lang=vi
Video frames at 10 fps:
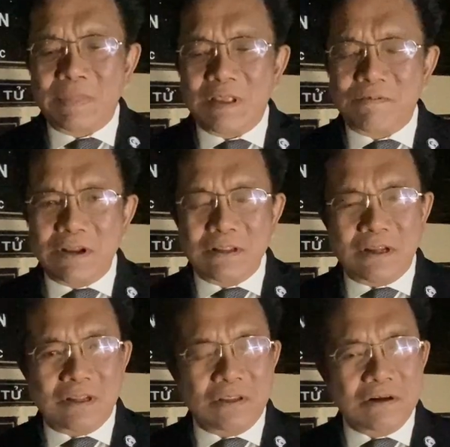Vâng,
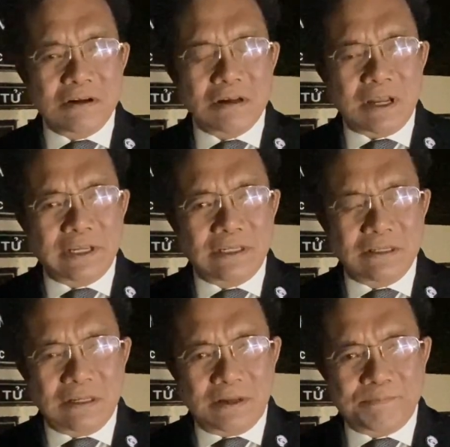thưa anh
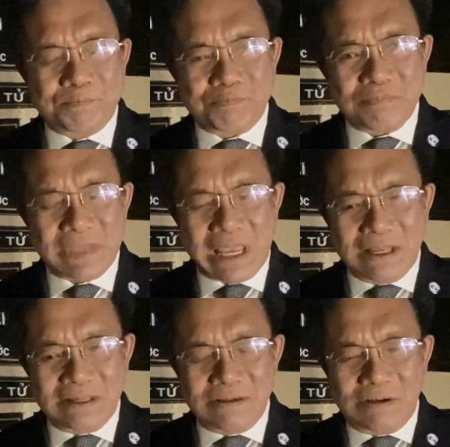
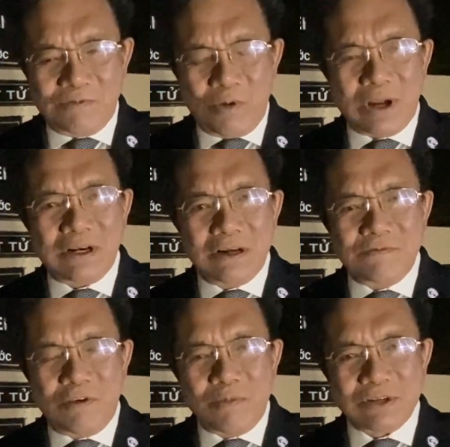Vũ Hoàng Lân,
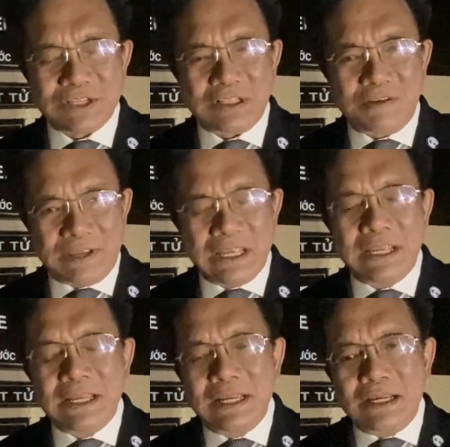Phố Bolsa TV.
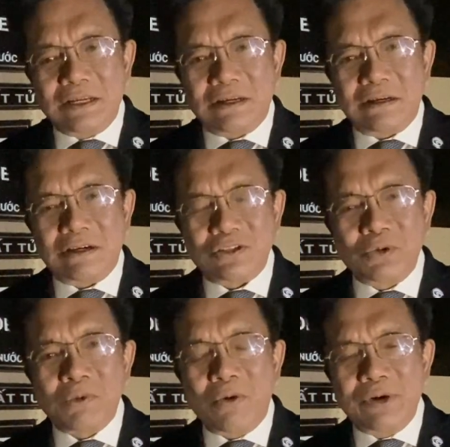
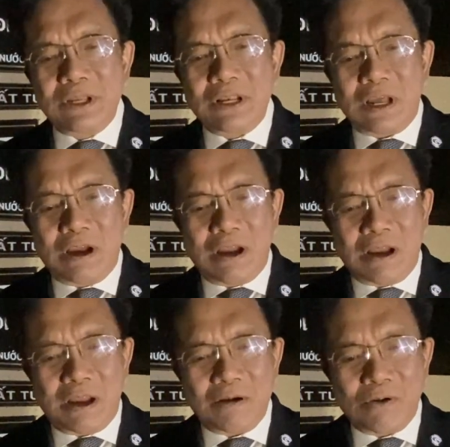Chúng tôi
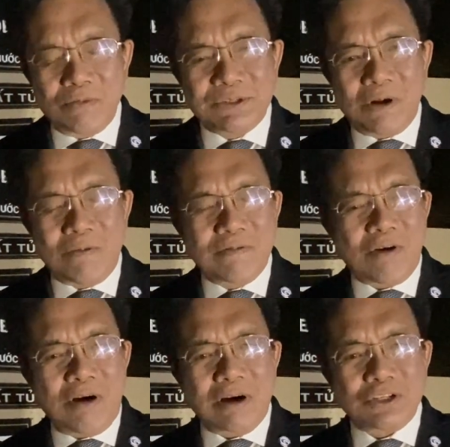là cũng không
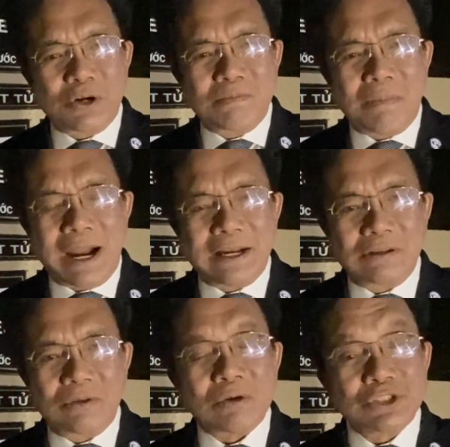có ở trong ban
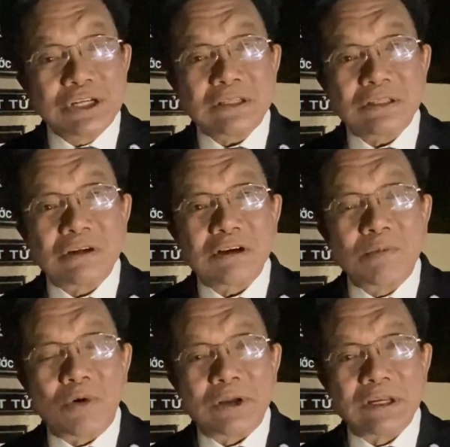tổ chức cho cái
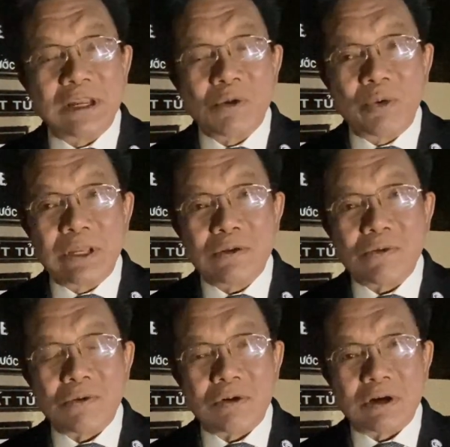buổi gây quỹ
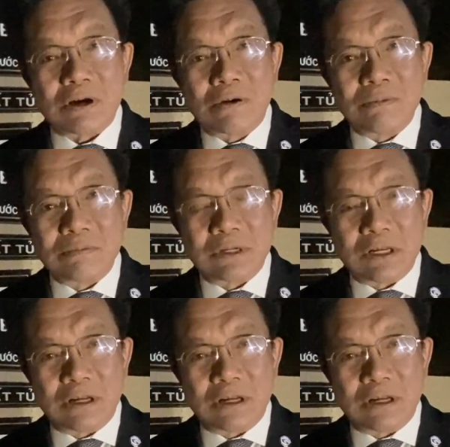của ông,